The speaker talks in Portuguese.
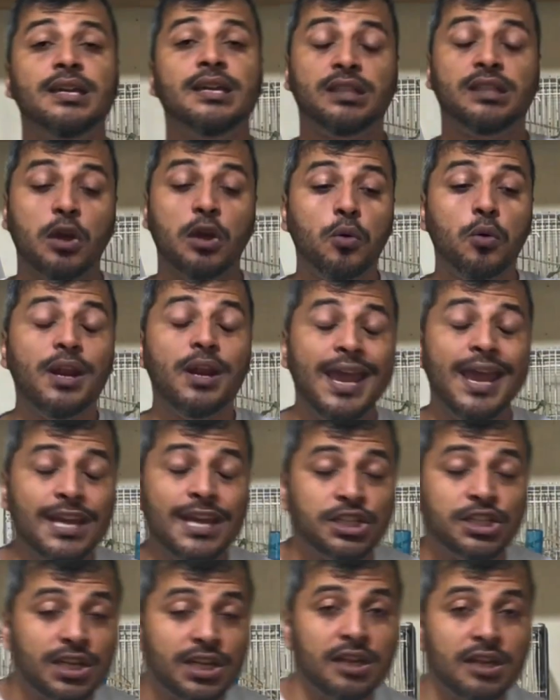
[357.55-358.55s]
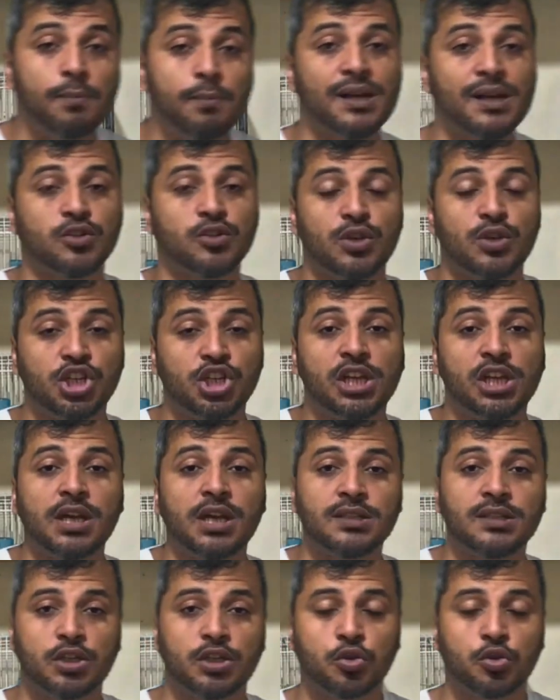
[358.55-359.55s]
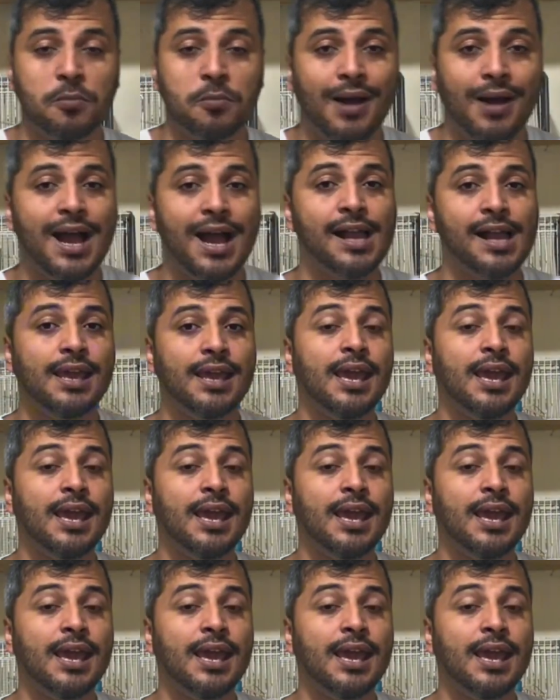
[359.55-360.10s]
e ter um leite ali para suas crianças tomarem.